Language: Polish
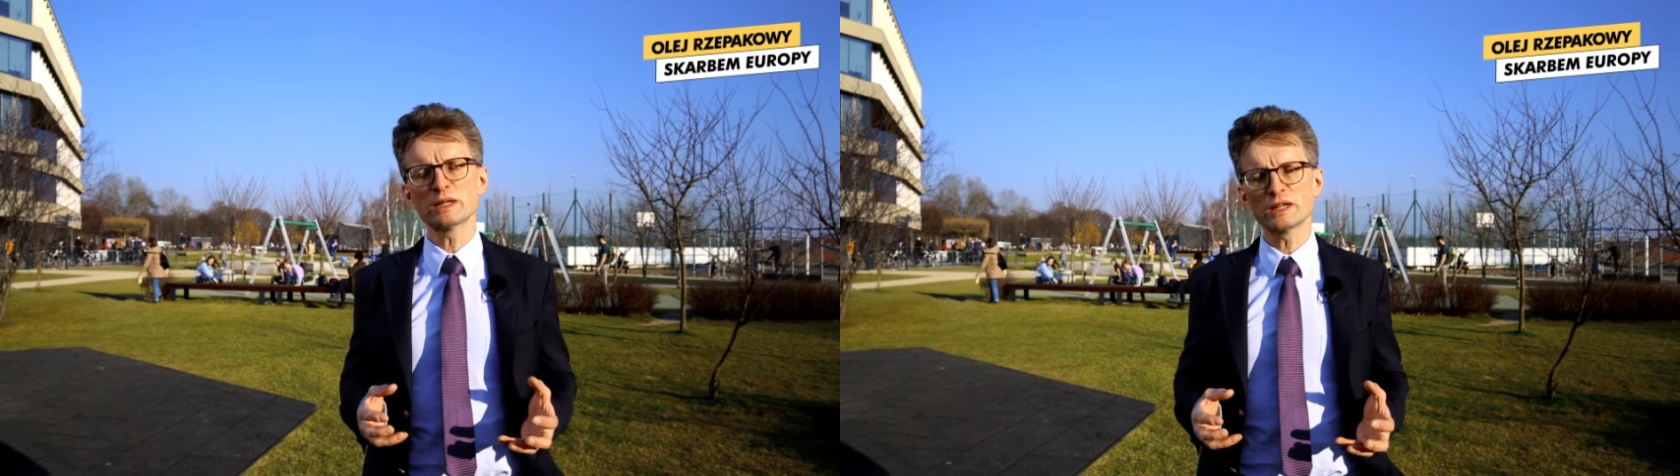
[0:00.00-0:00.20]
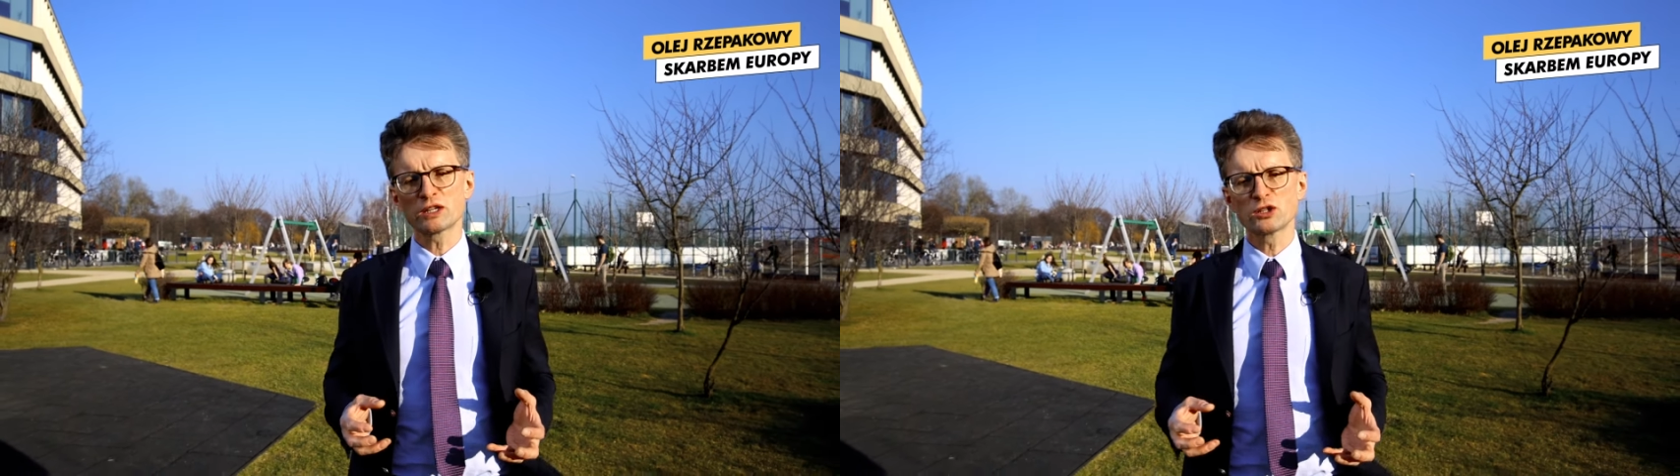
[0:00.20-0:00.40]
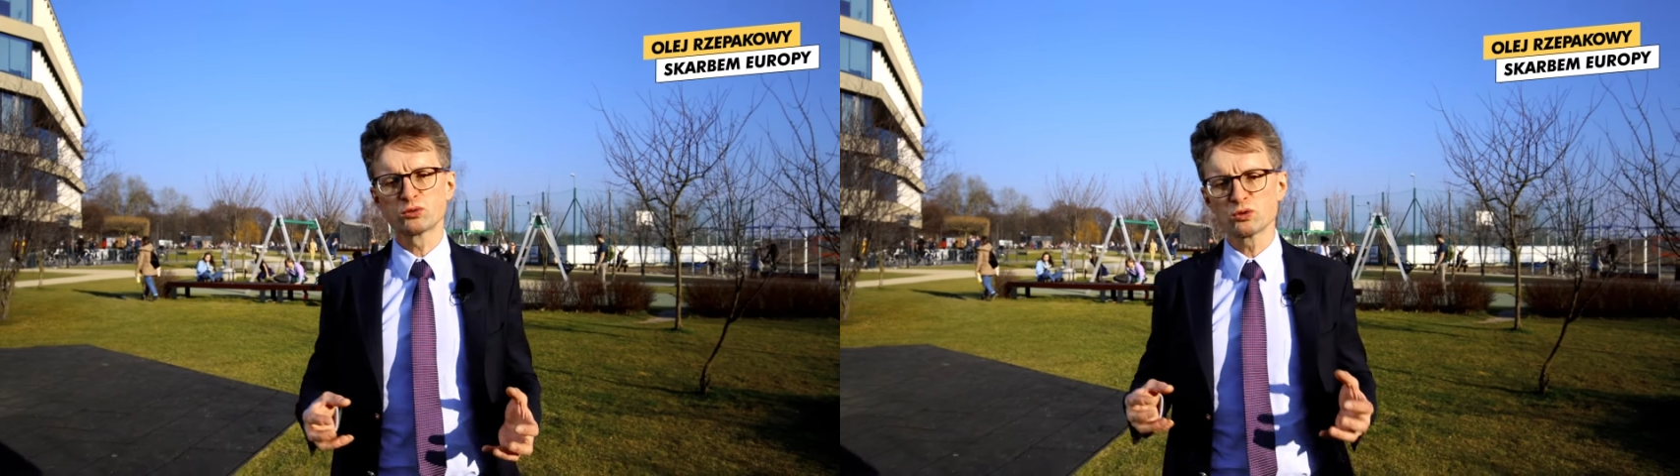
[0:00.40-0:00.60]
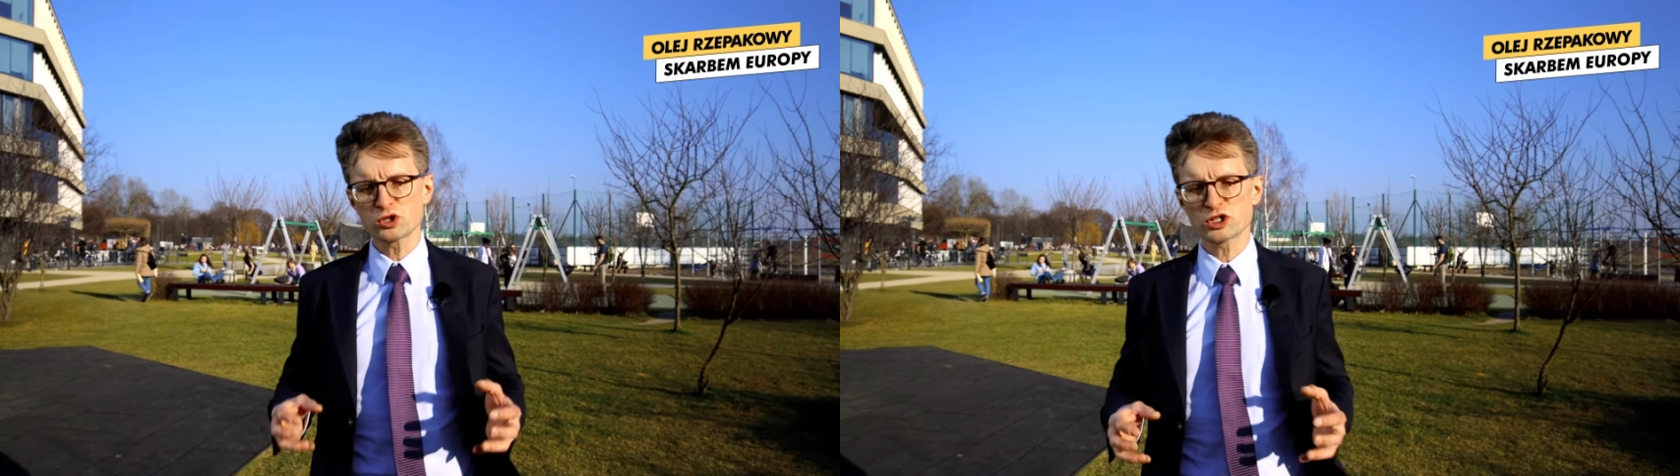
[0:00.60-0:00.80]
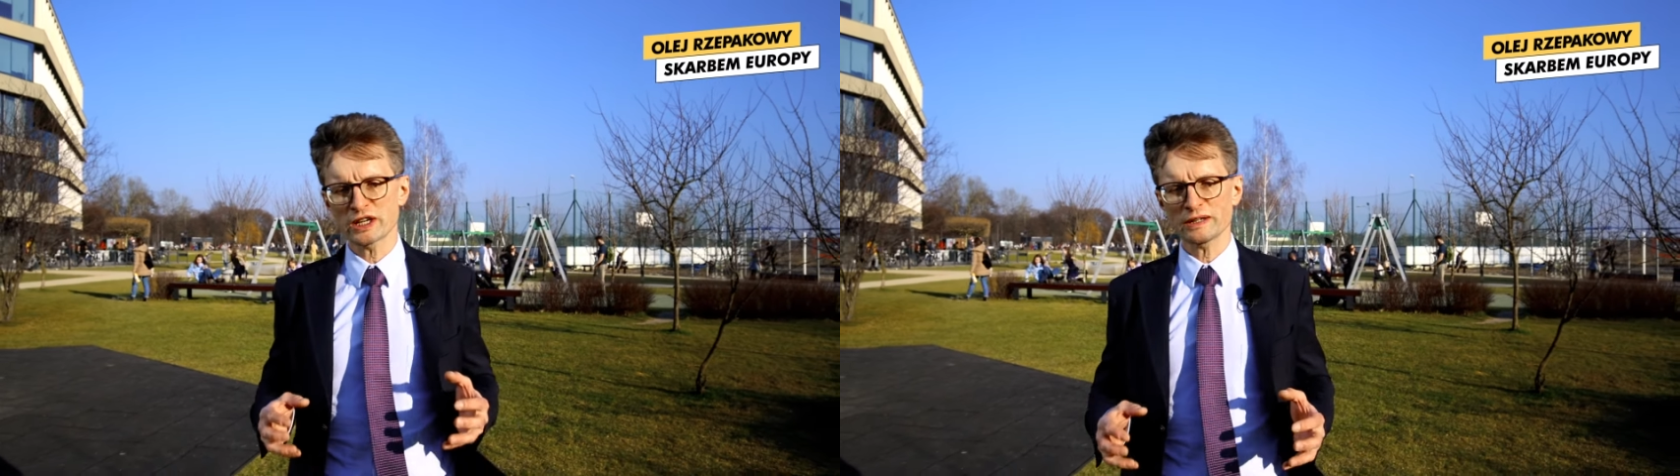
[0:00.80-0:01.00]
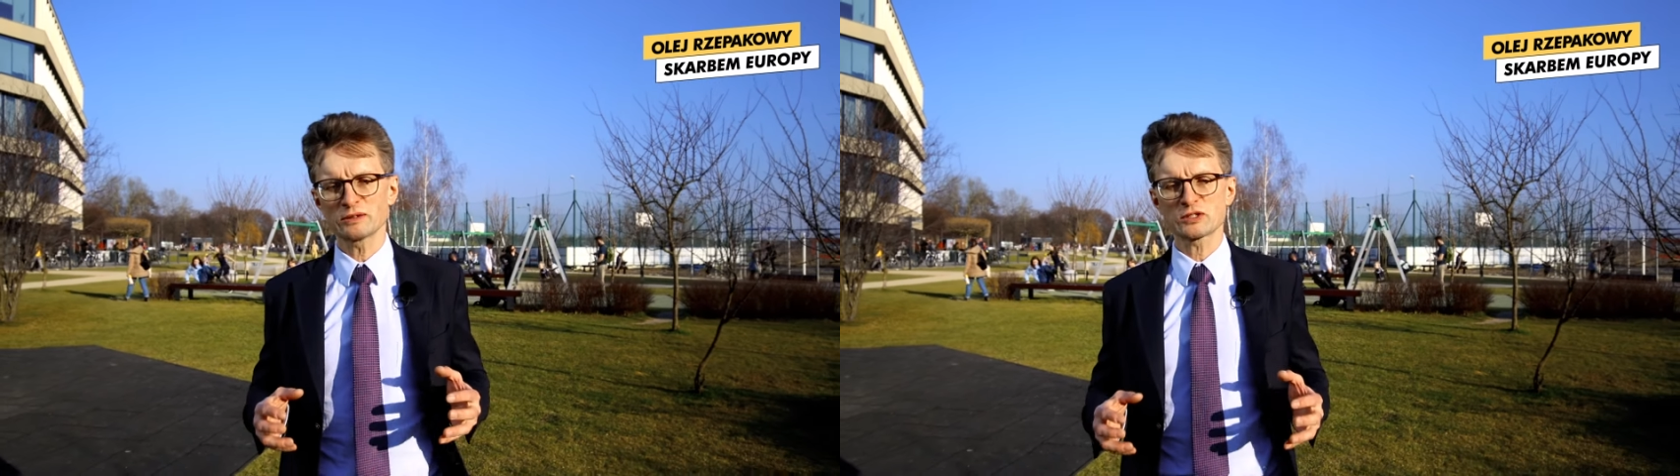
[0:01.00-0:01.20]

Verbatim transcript: energii tłuszcze